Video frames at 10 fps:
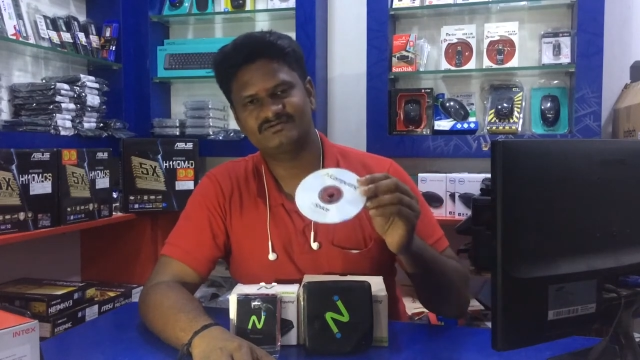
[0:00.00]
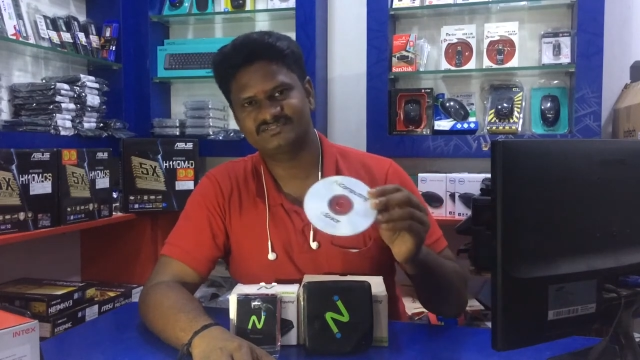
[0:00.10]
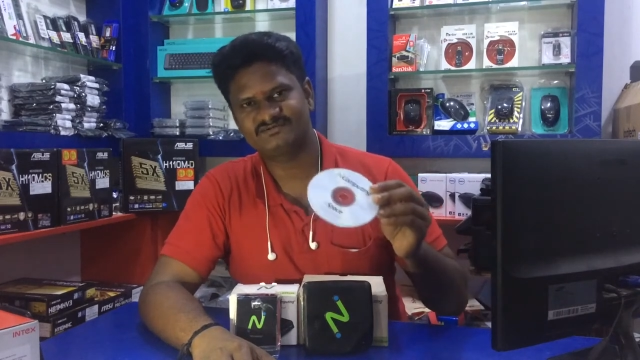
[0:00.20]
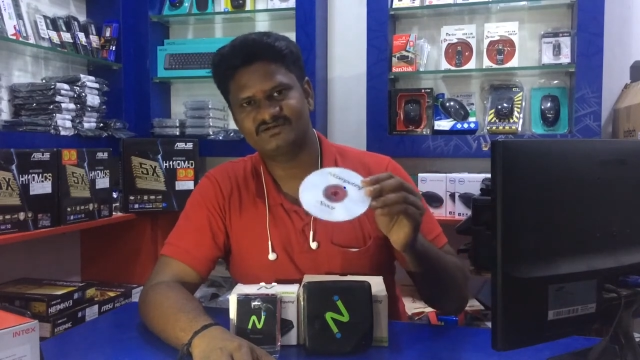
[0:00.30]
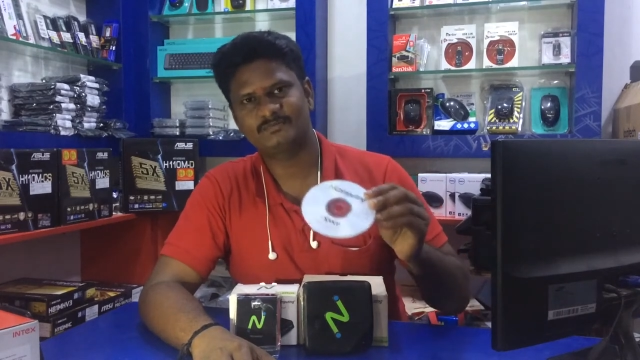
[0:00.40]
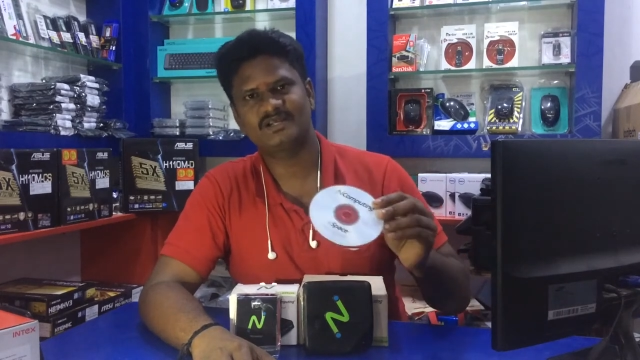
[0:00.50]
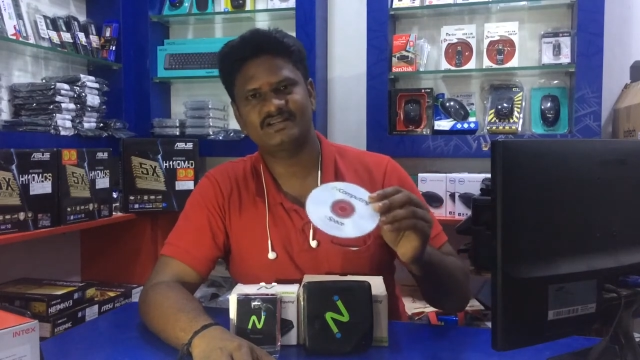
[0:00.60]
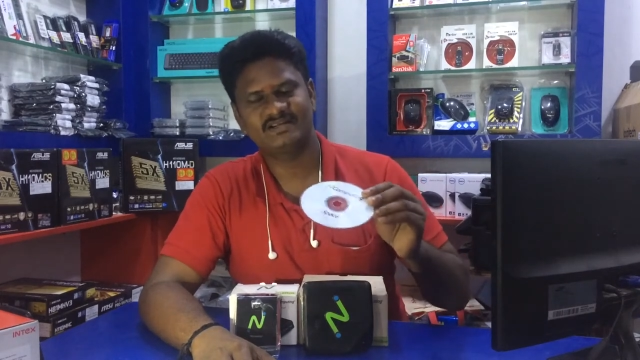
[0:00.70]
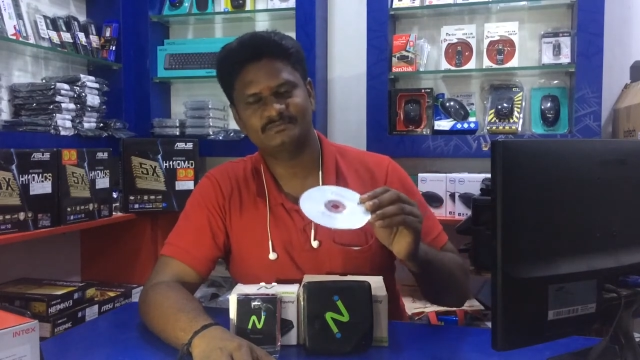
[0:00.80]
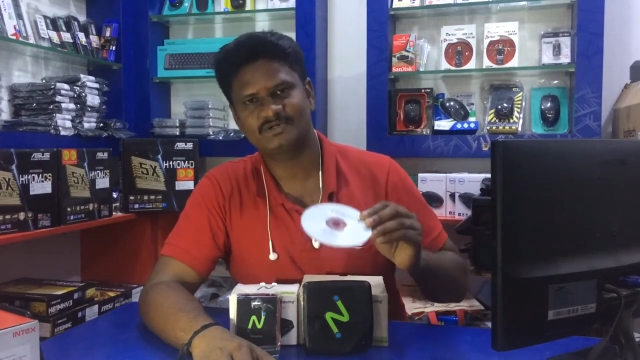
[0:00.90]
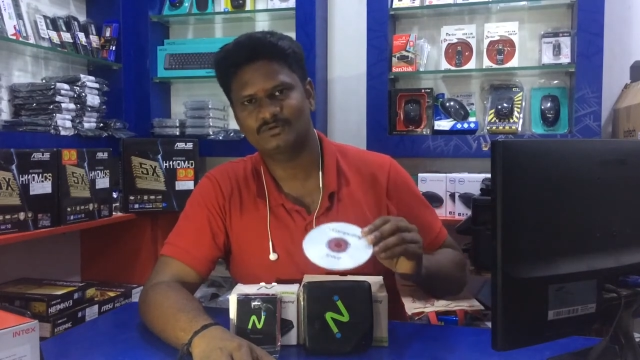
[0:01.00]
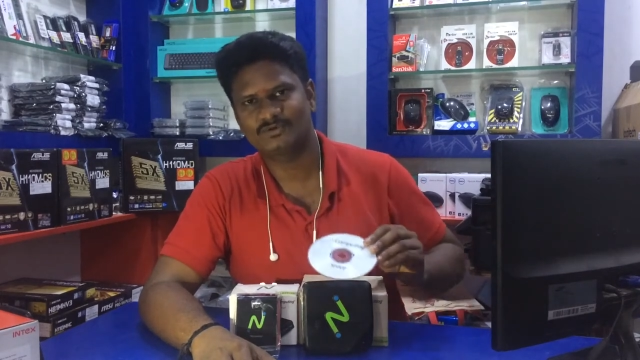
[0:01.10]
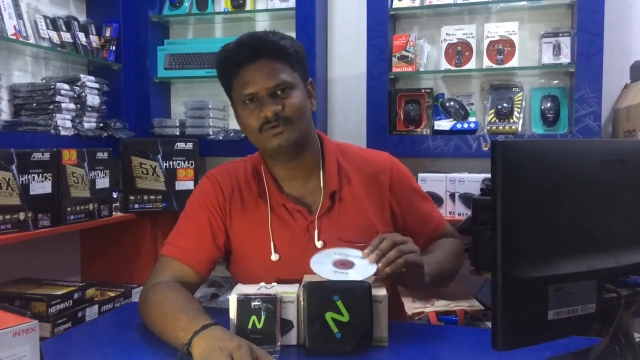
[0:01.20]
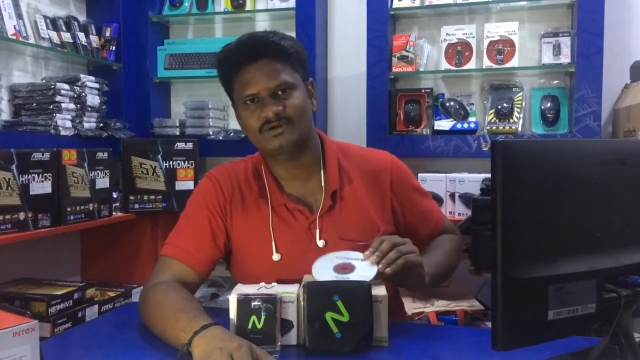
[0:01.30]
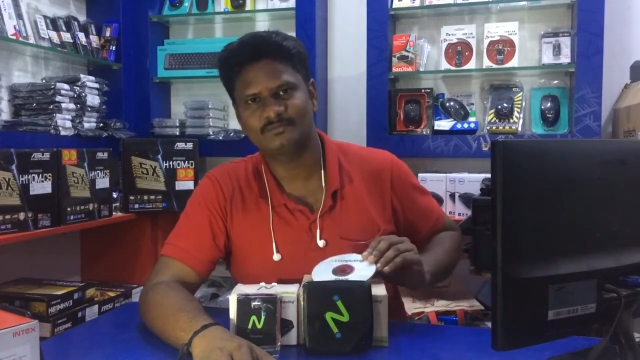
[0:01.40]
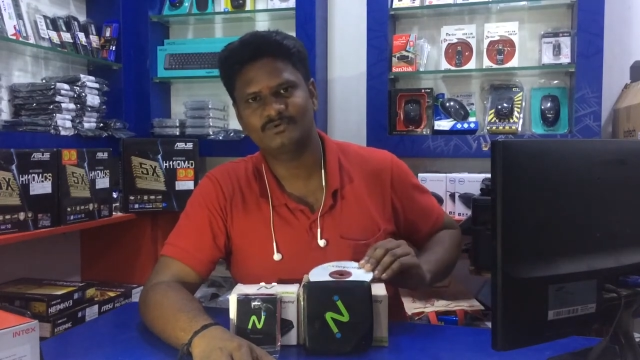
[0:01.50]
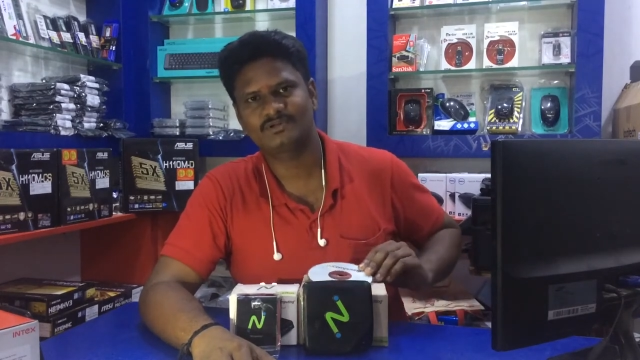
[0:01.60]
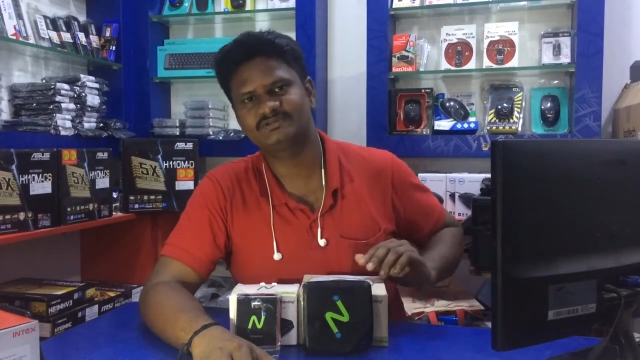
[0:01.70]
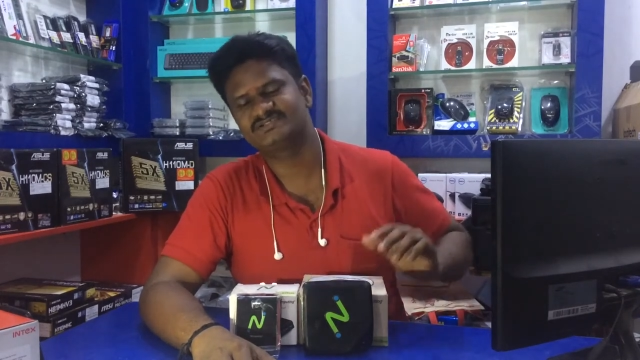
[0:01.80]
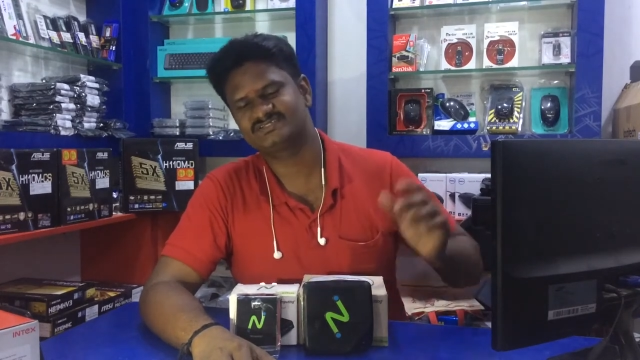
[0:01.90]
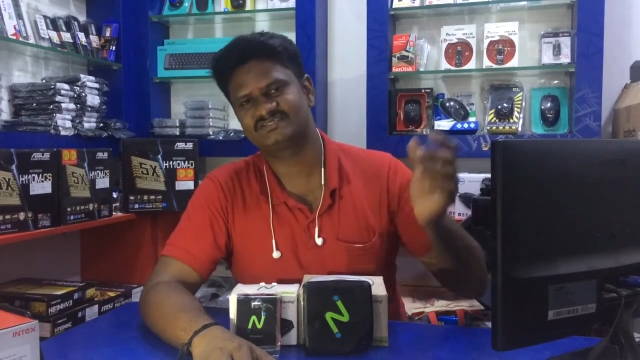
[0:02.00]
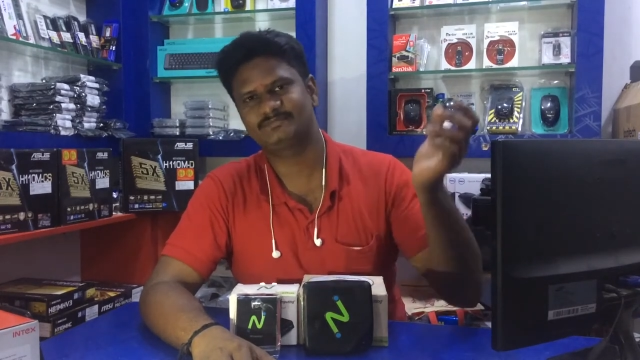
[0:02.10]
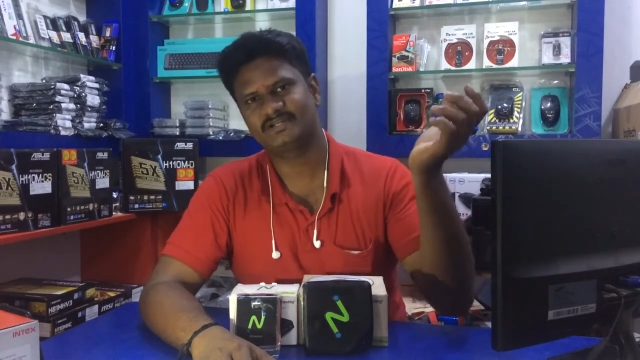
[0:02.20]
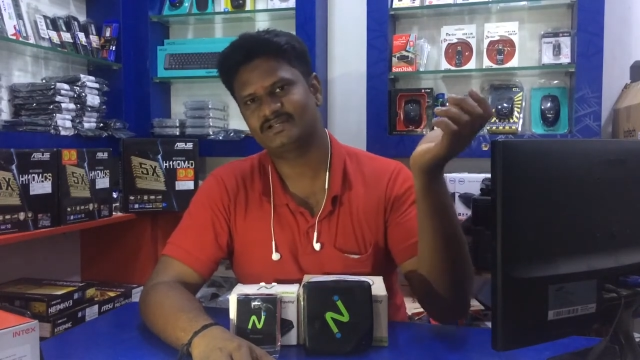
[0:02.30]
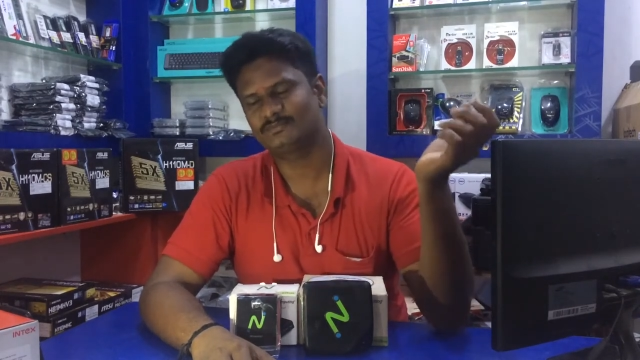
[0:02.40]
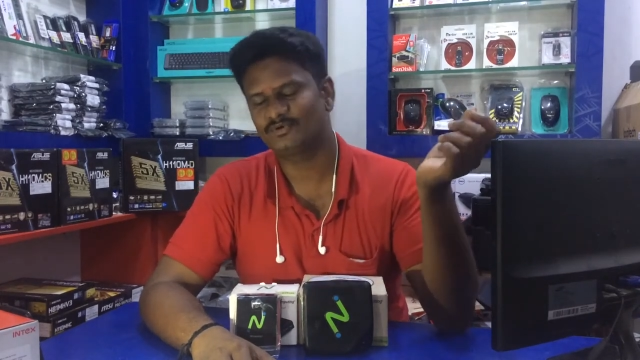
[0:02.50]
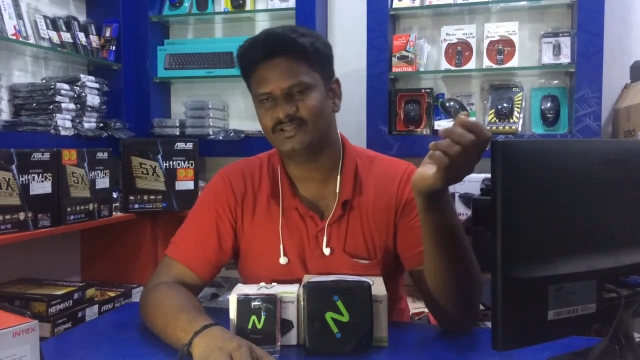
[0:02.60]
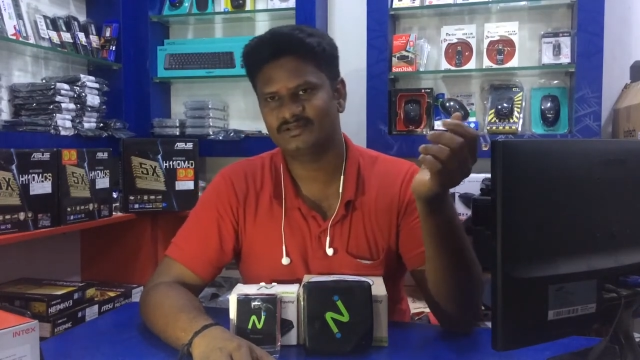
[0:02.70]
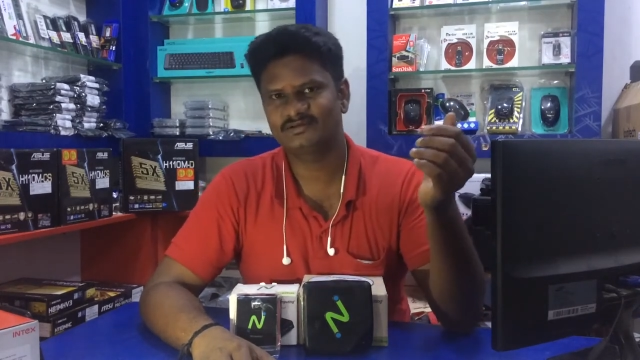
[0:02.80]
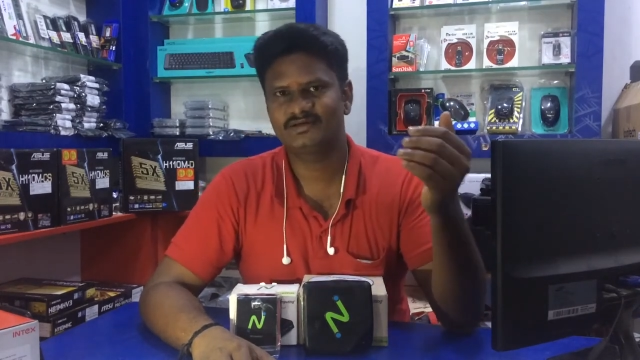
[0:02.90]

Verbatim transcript: சர்வர் மாதிரி ரியாக்ட் பண்ணக்கூடிய ஒரு கம்ப்யூட்டர் வந்து இன்ஸ்டேஷன் பண்ணிக்கிட போகிறீங்க